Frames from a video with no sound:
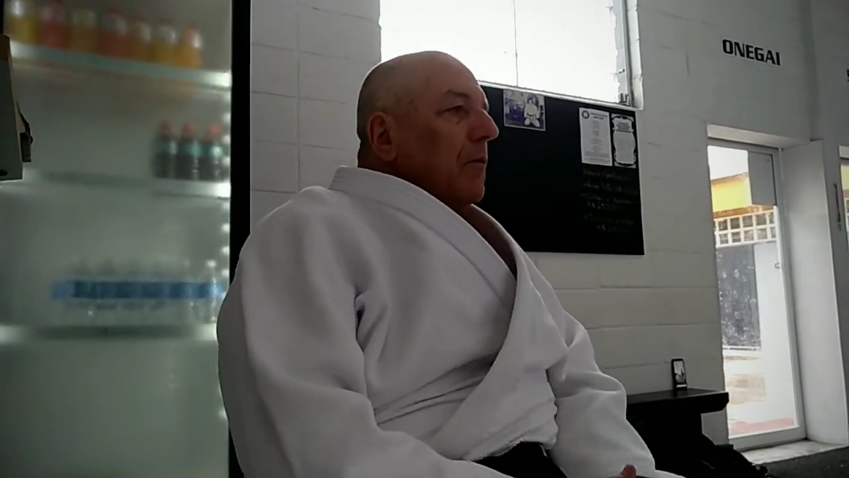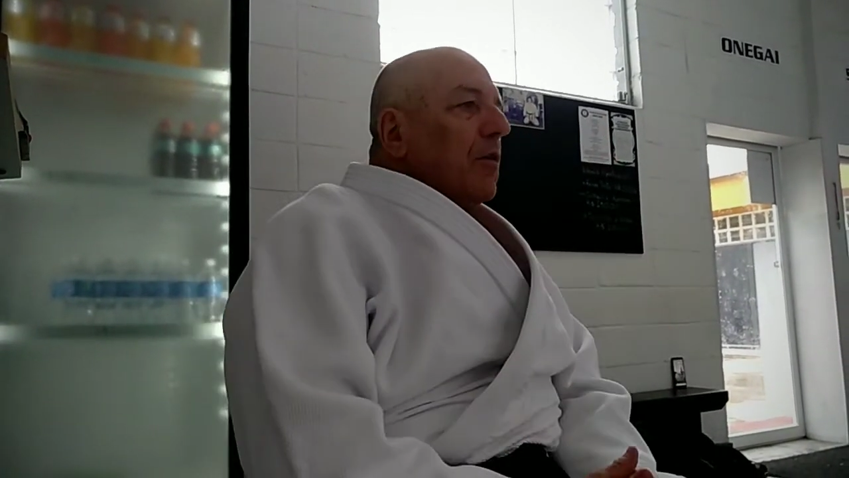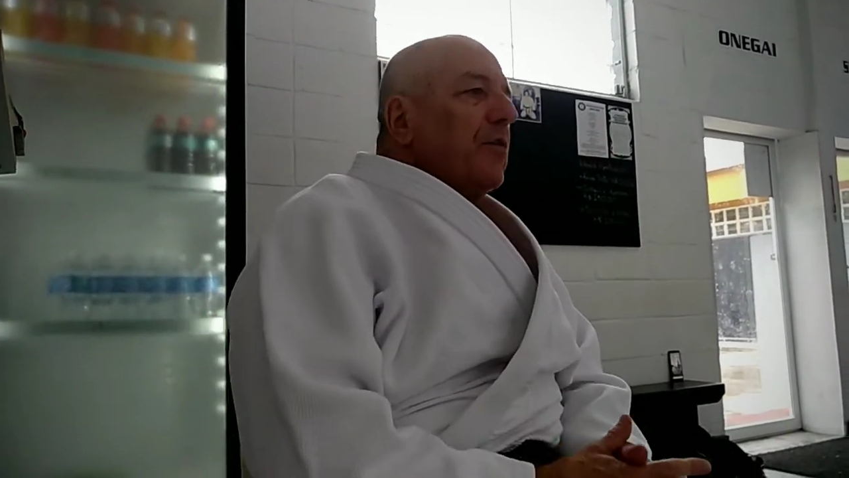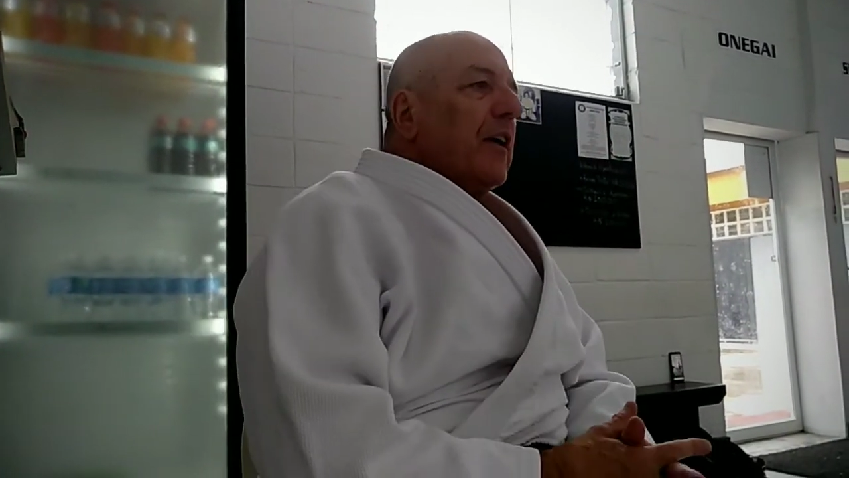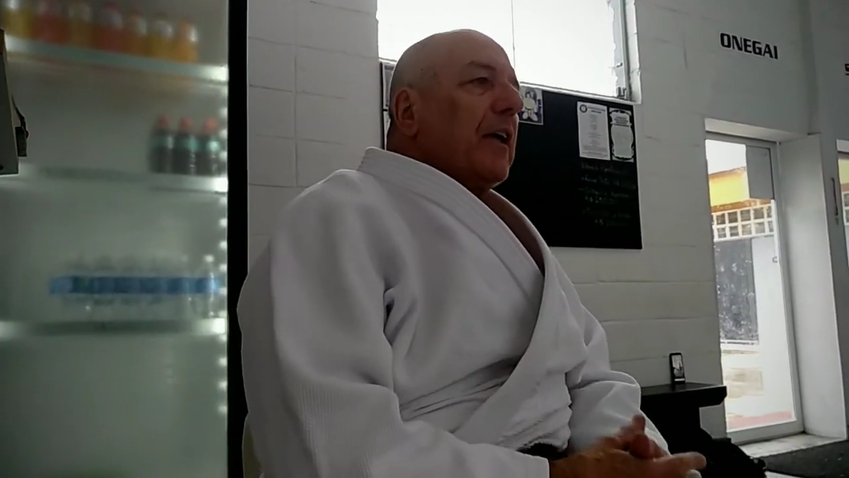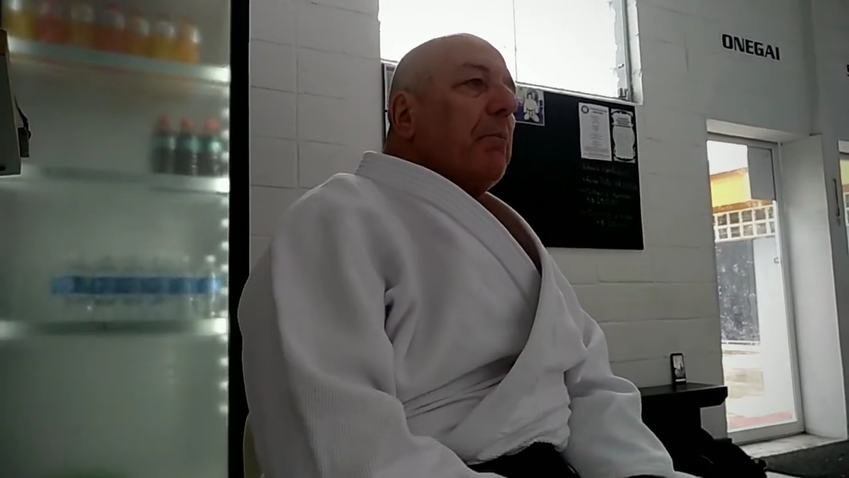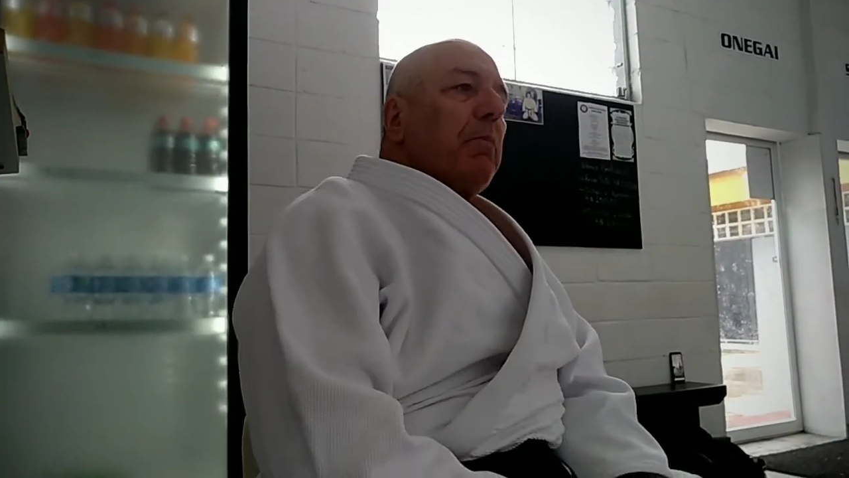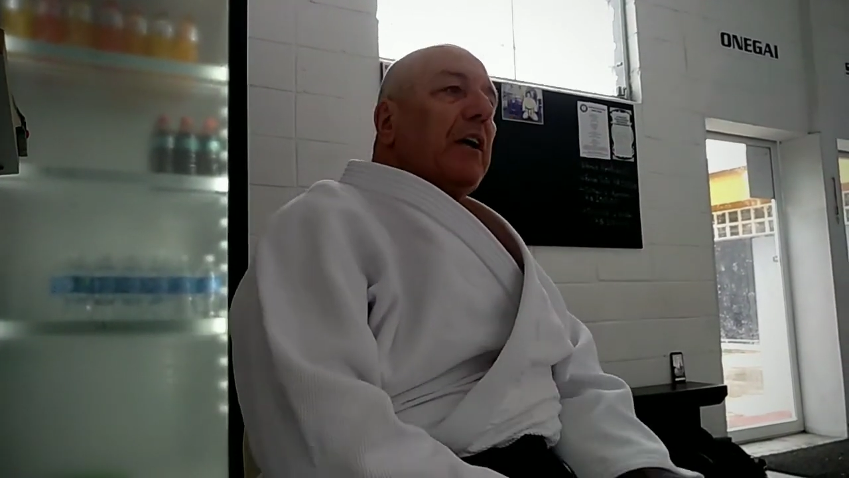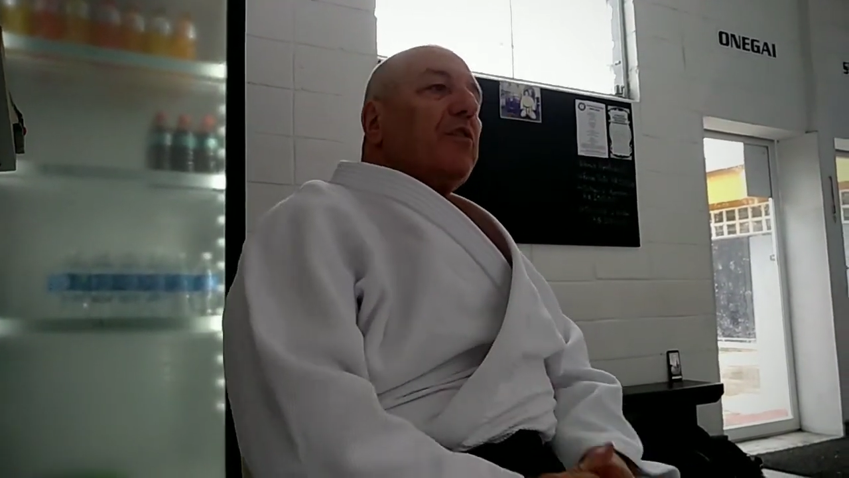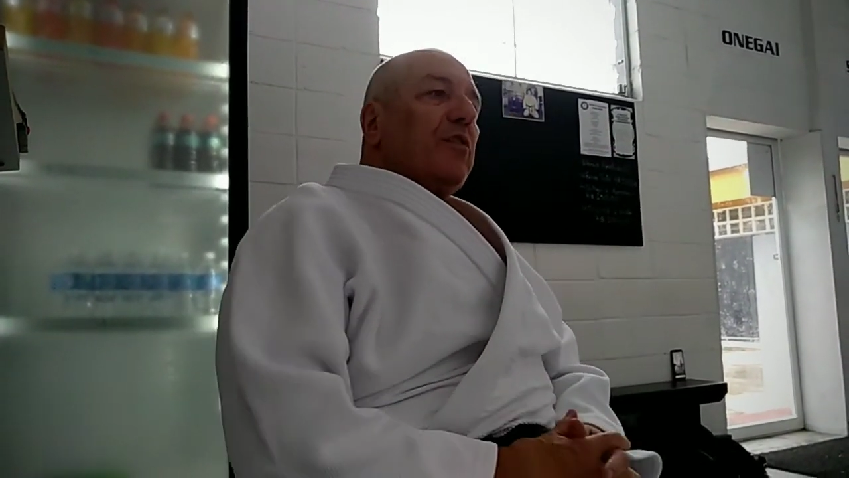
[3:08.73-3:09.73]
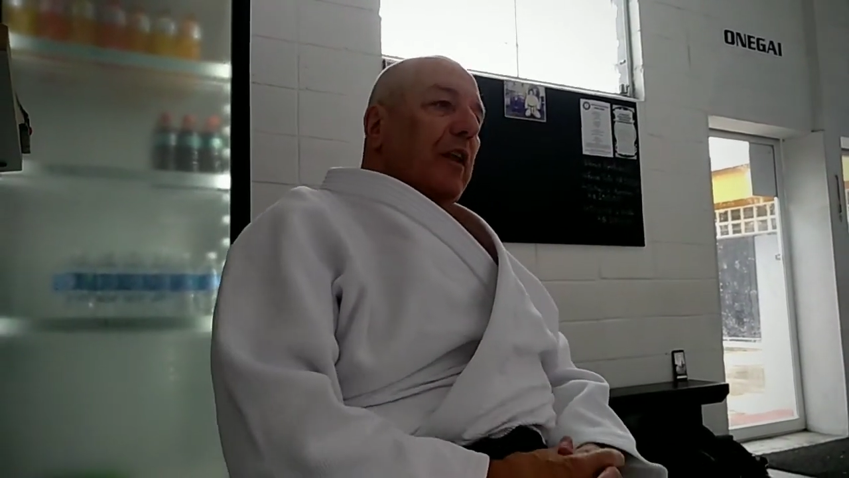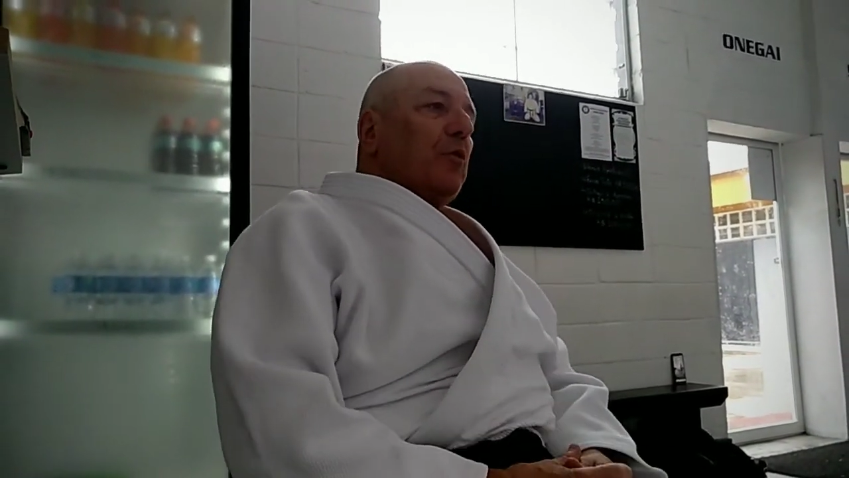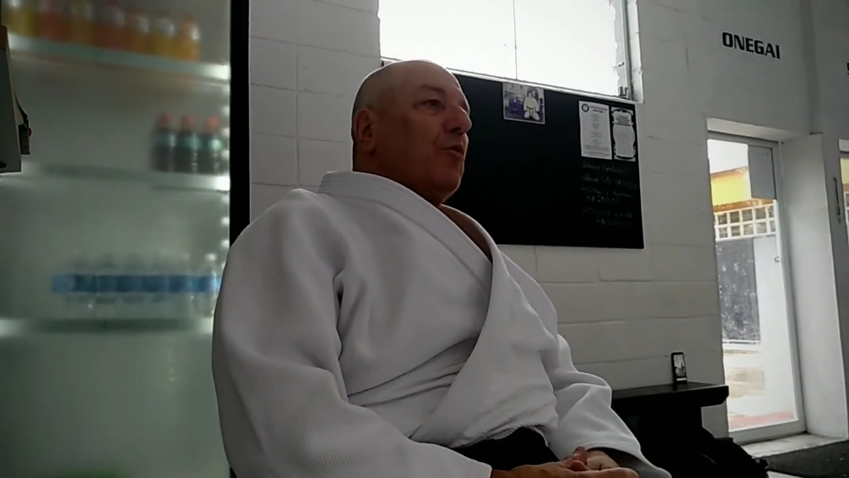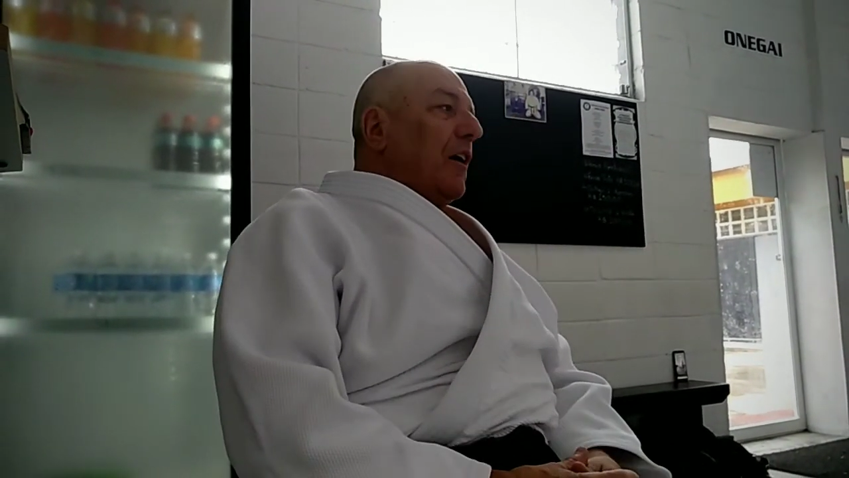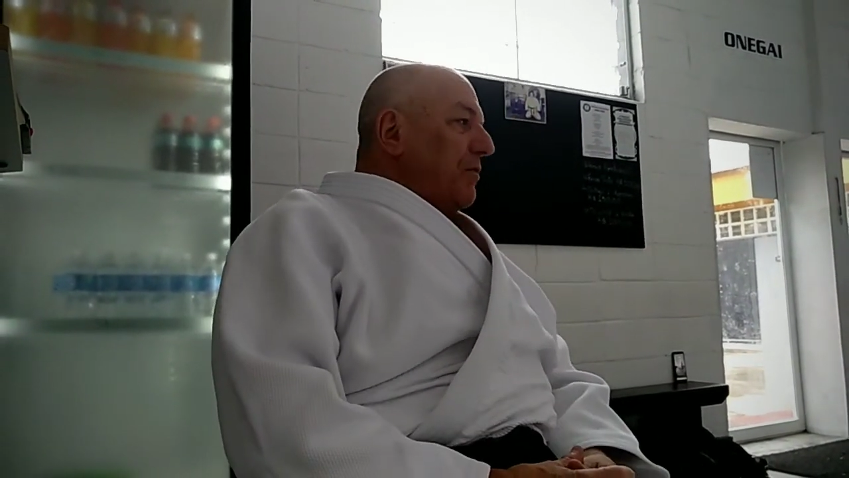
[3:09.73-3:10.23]
Você quer bênçãos na
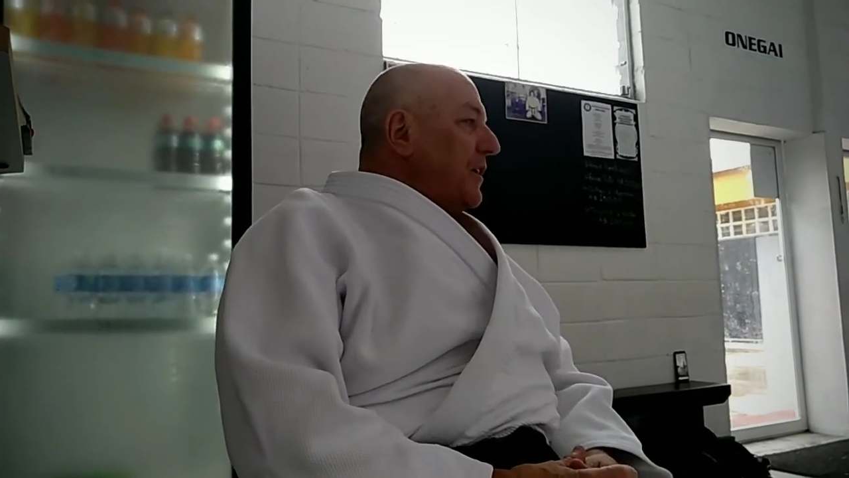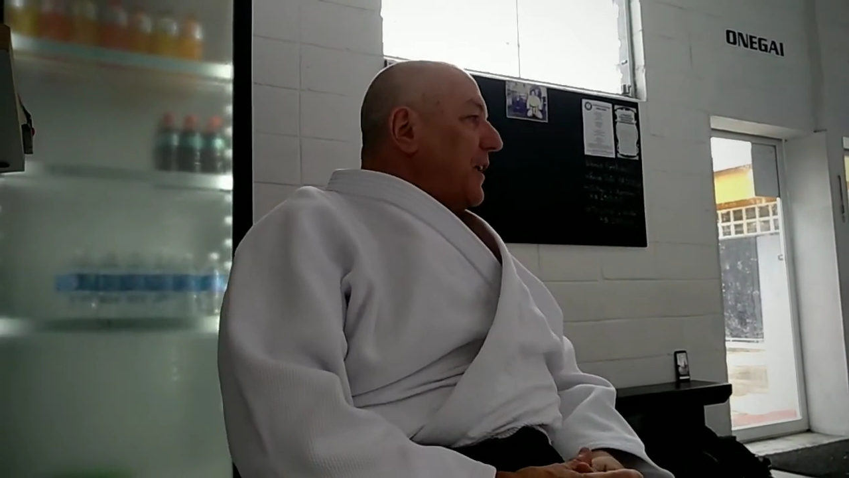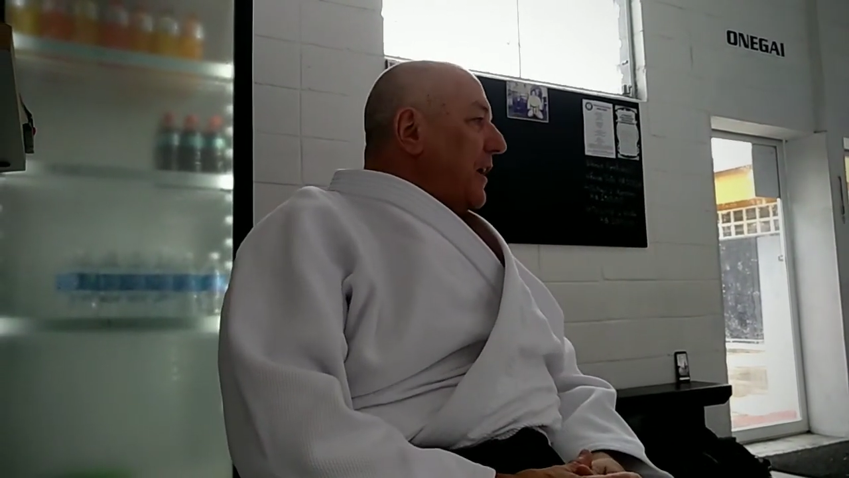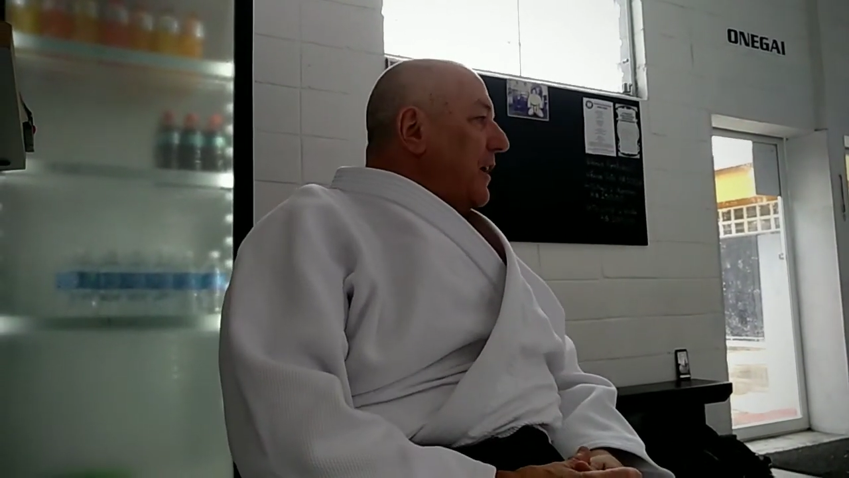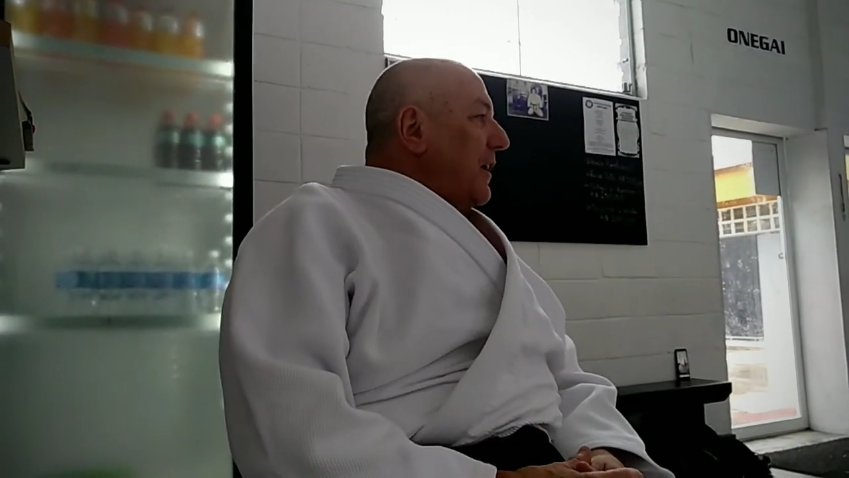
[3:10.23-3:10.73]
tua vida?